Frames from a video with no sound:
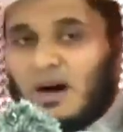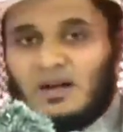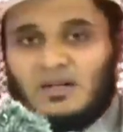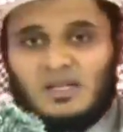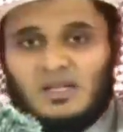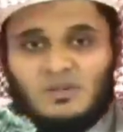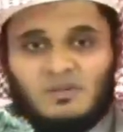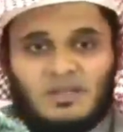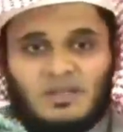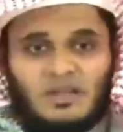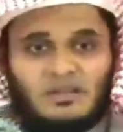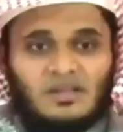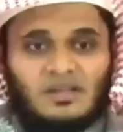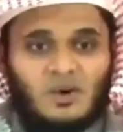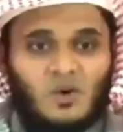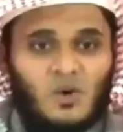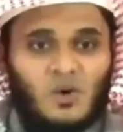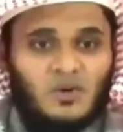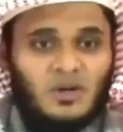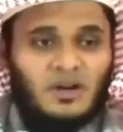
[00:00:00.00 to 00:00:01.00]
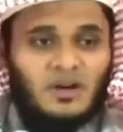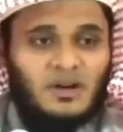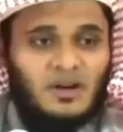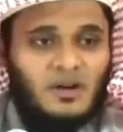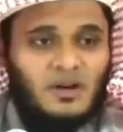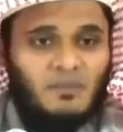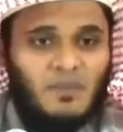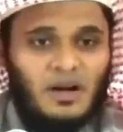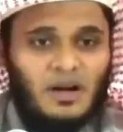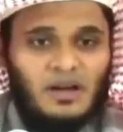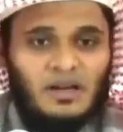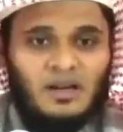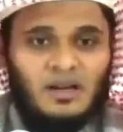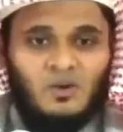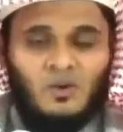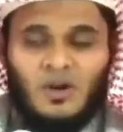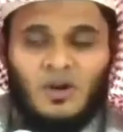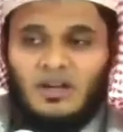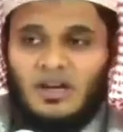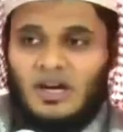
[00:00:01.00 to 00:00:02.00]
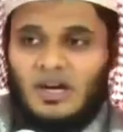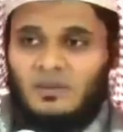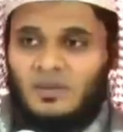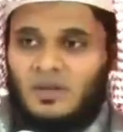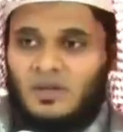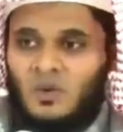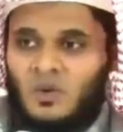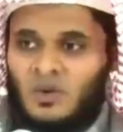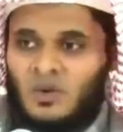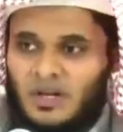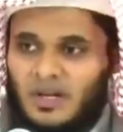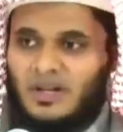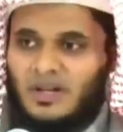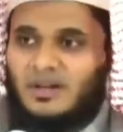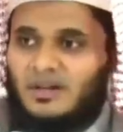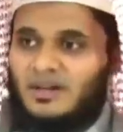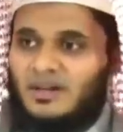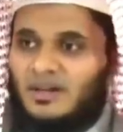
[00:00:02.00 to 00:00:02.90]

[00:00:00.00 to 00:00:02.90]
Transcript: மாற்று மத சகோதரனுக்கு பள்ளியில் நுழைய அனுமதி உண்டு